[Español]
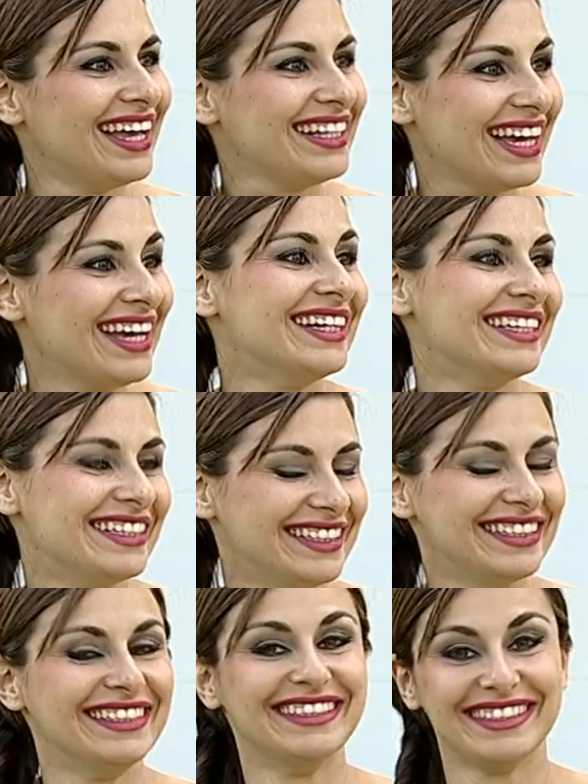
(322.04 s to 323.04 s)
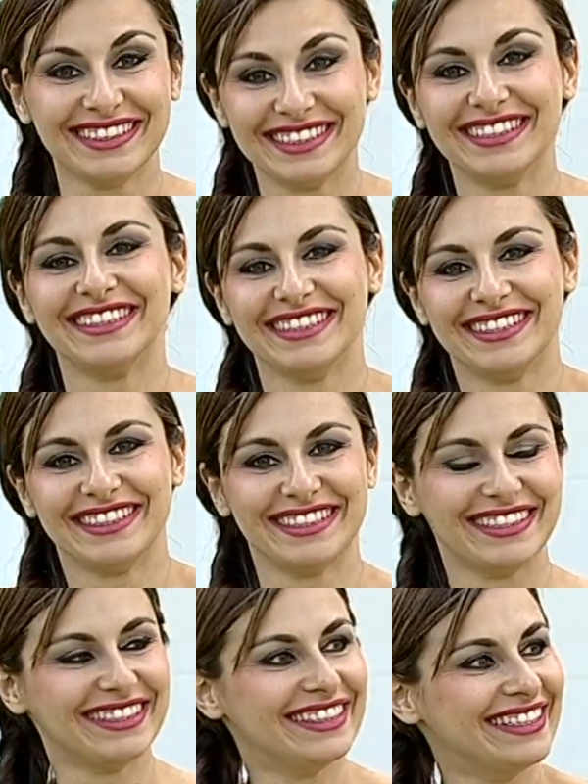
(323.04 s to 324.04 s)
Esta mañana estuve haciendo fotos de los invitados que ha
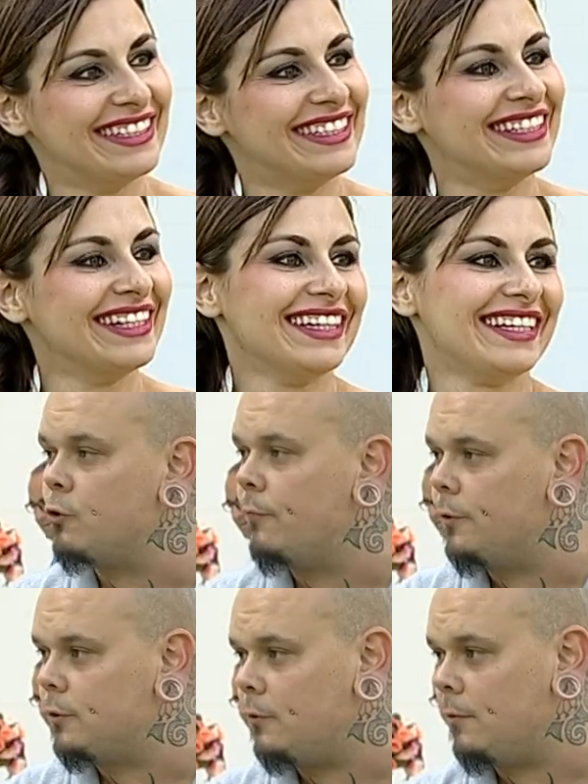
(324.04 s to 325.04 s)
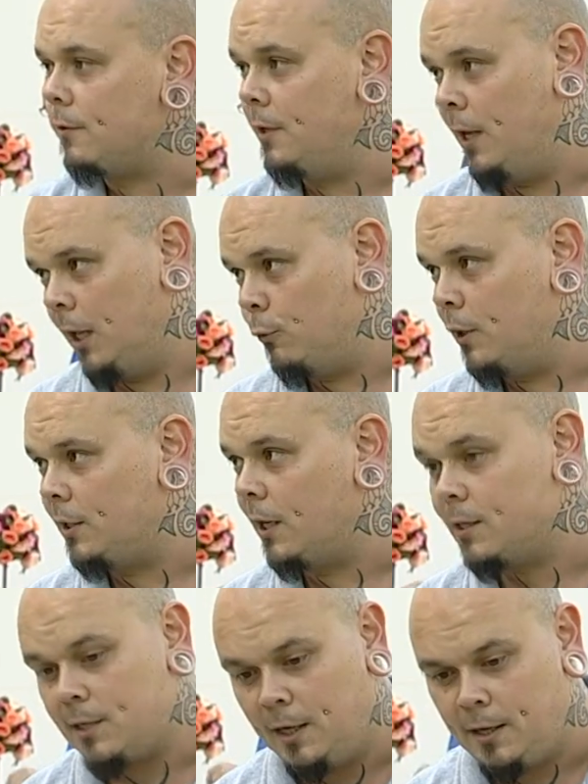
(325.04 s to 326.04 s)
habido, al su foto, y la tuya tiene
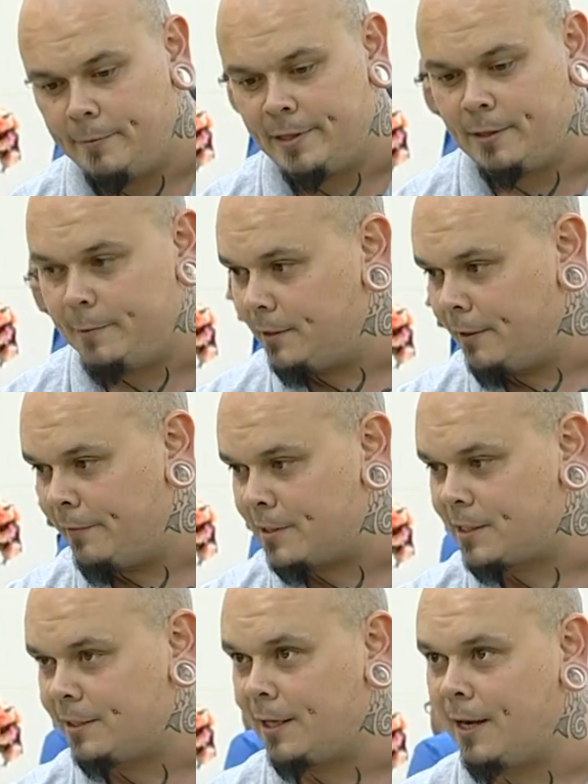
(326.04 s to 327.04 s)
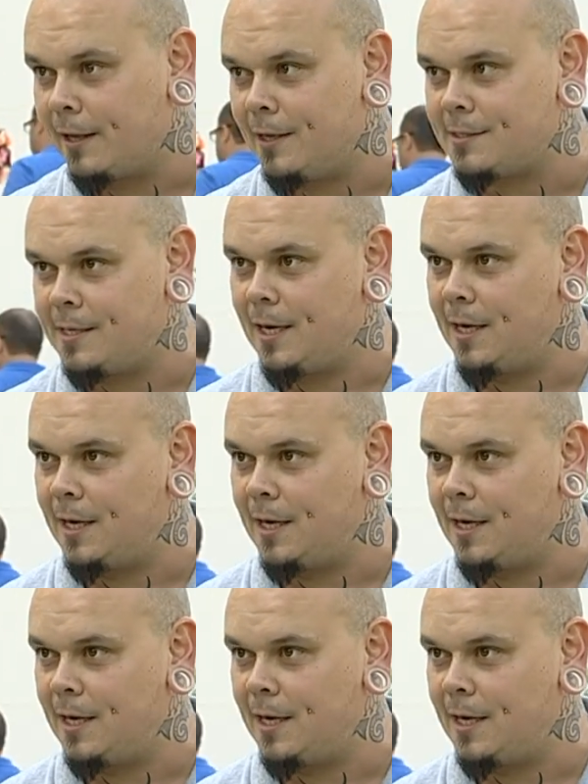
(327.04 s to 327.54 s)
que salir, evidentemente tendrás que traer aquí